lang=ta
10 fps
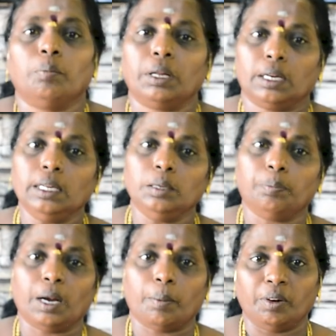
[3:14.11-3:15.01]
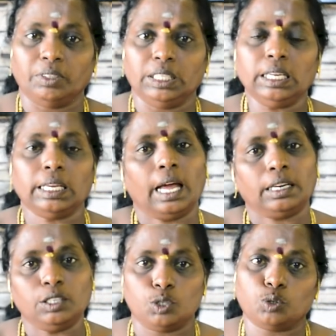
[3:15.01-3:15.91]
பாருங்கள் இப்போ நம்ம வந்து
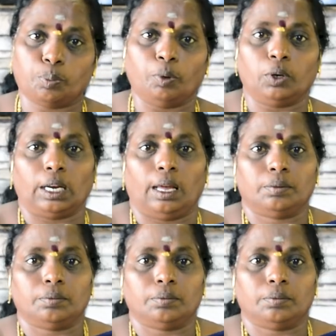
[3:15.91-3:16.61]
கேரட் ஜூஸ் போட்டுக்கலாம்